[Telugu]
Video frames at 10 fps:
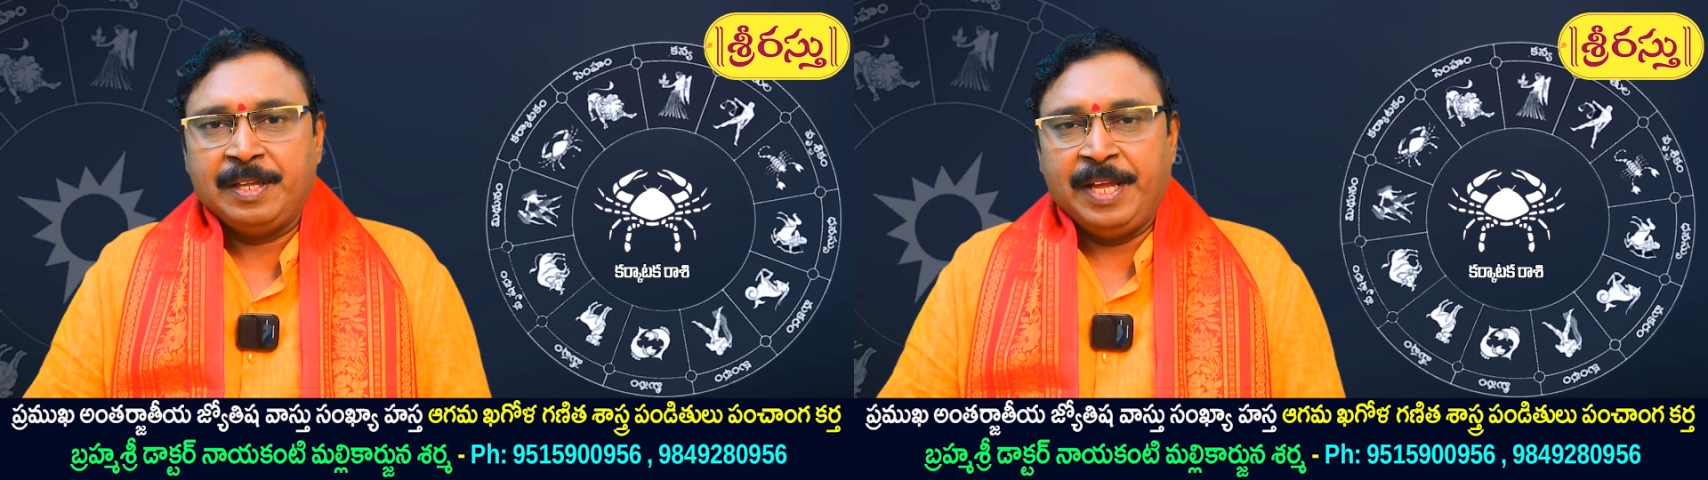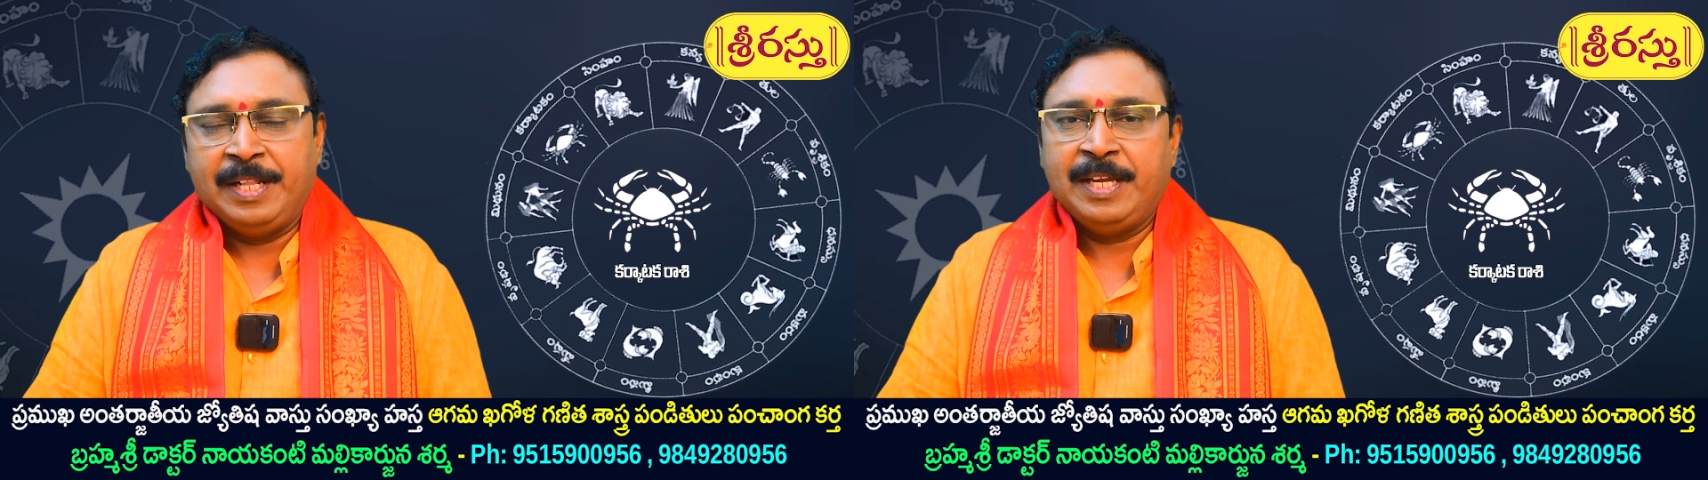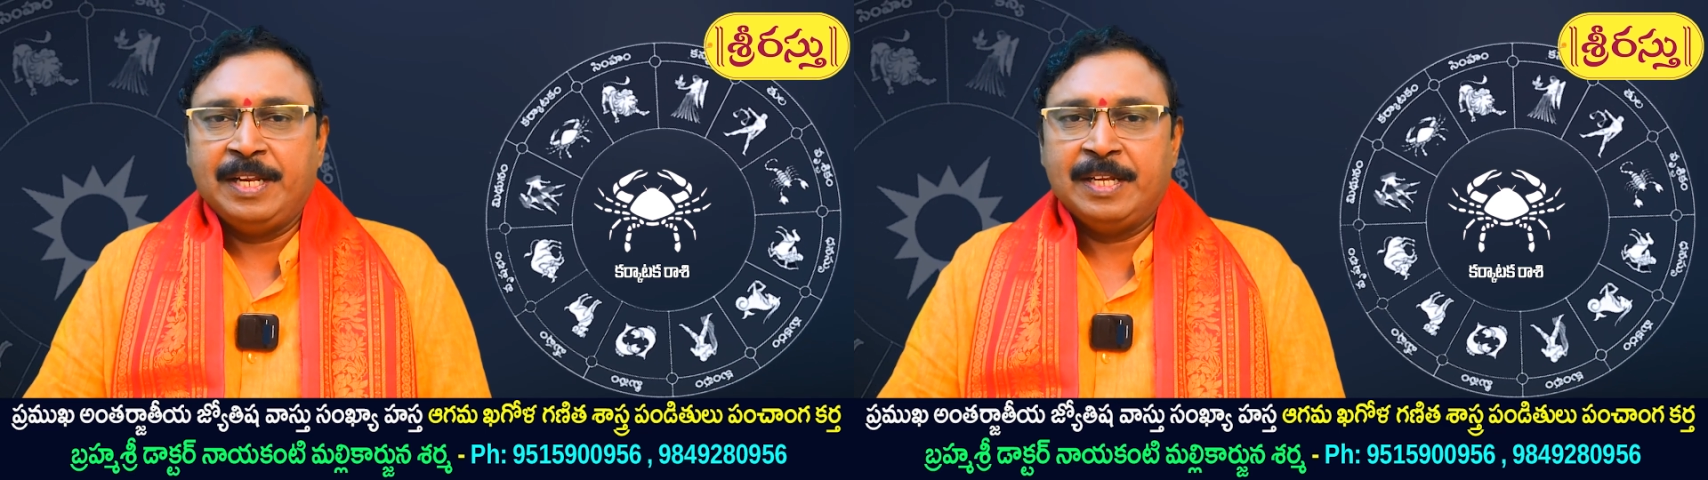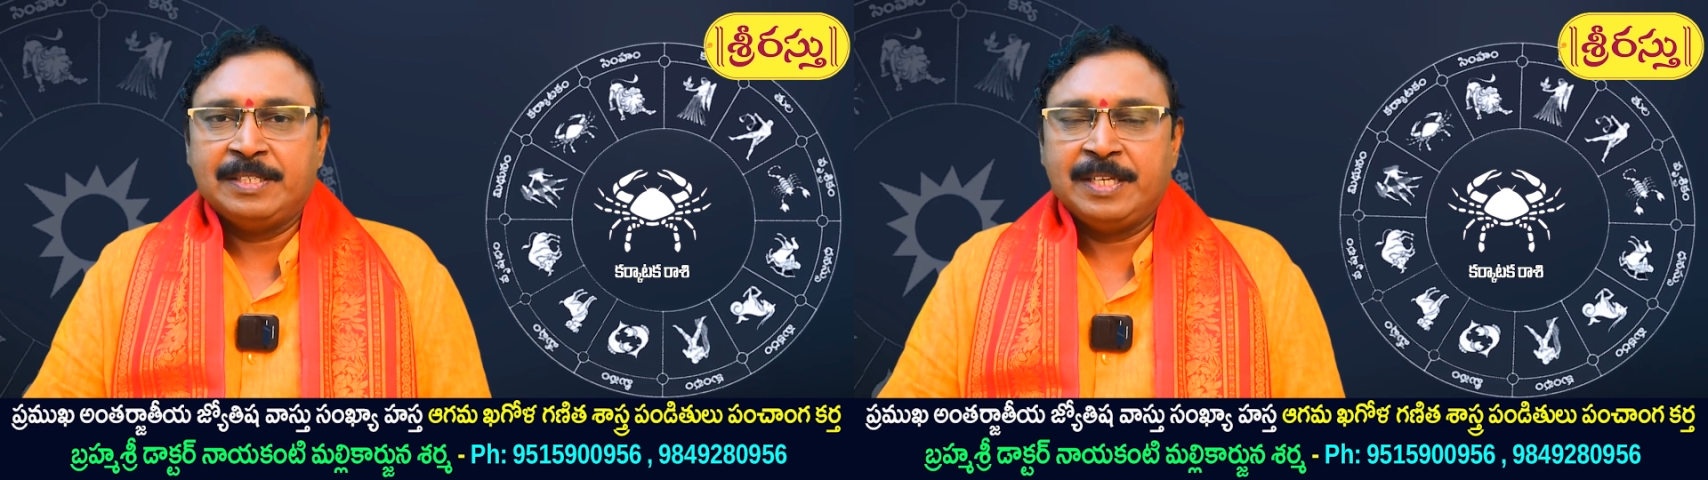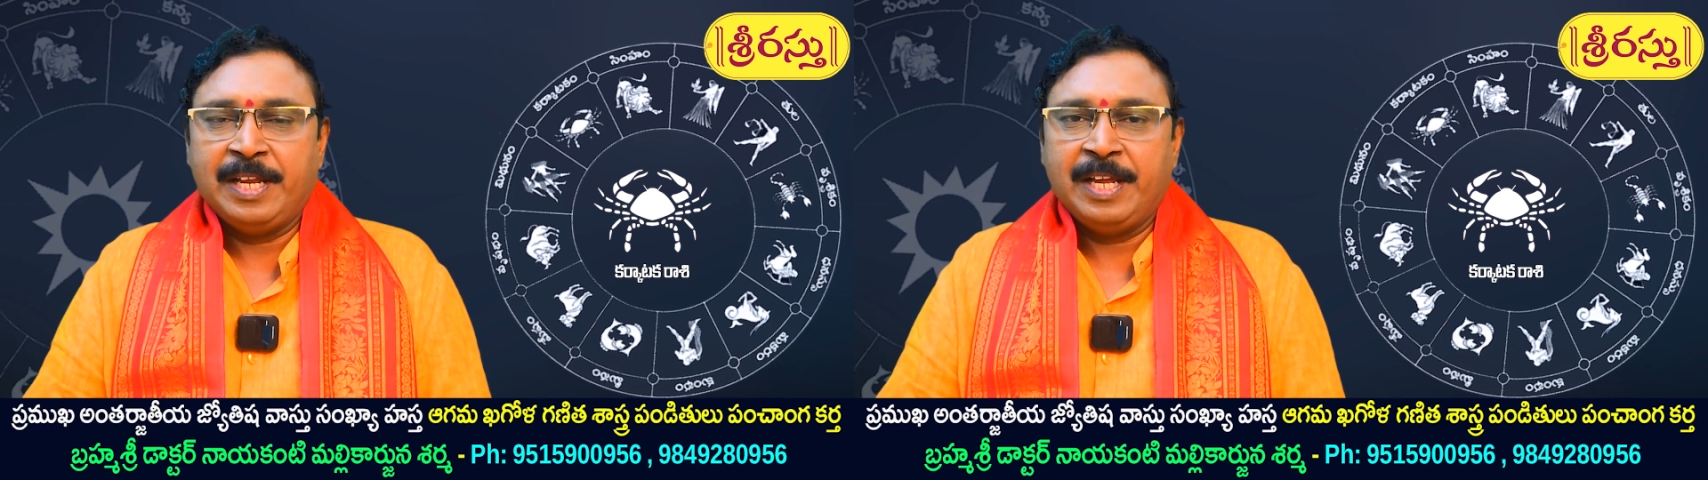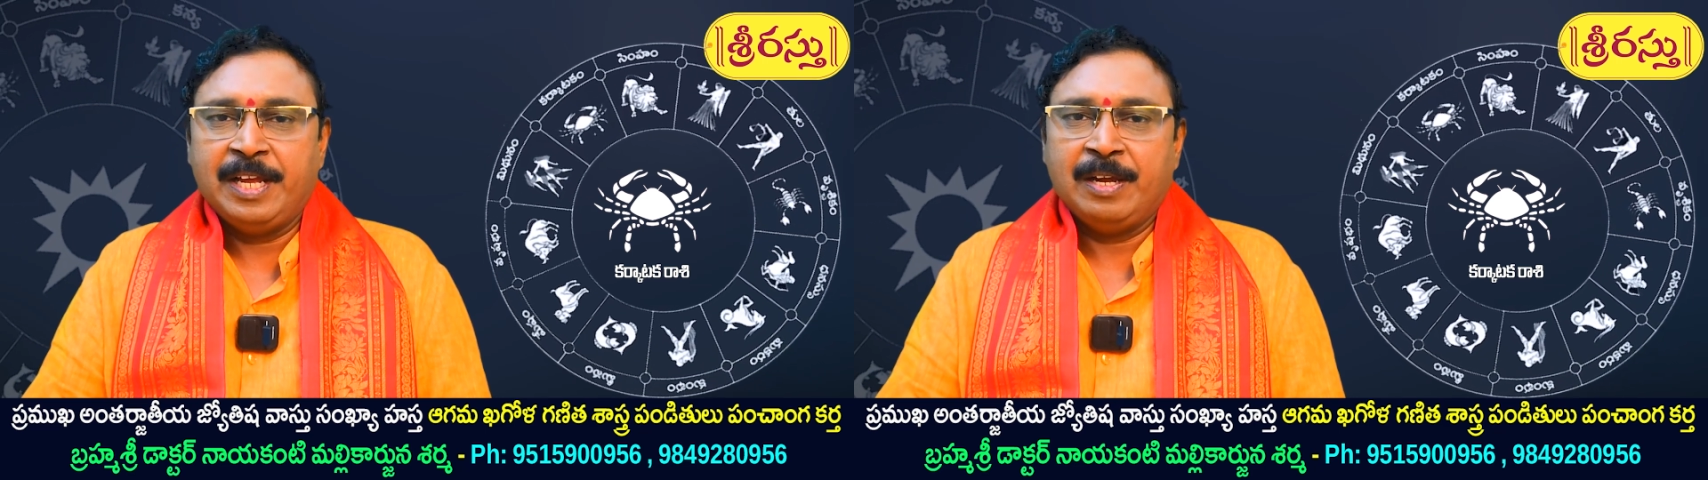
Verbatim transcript: ఏదైనా సరే